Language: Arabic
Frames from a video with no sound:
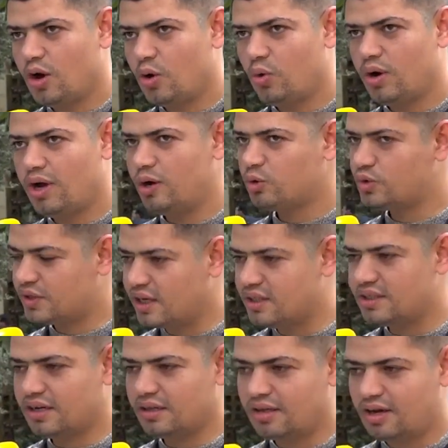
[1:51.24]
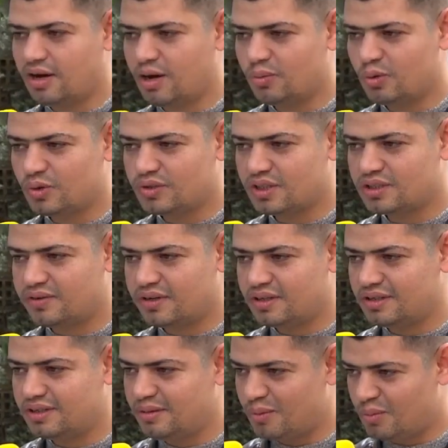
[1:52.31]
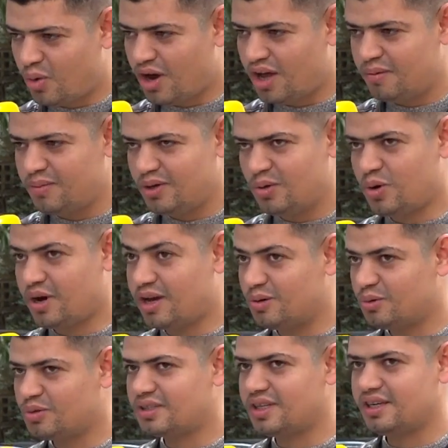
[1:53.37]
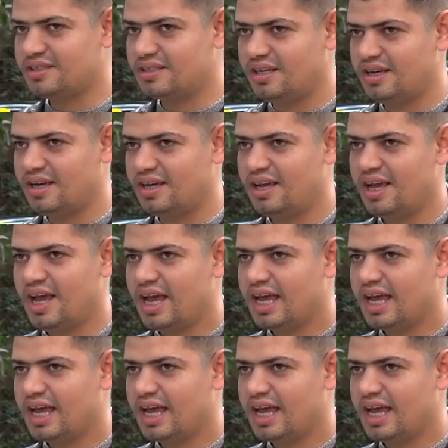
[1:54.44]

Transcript: هو استاذي الله يرحمه الاستاذ فريد الديب المحامي هو كان استاذي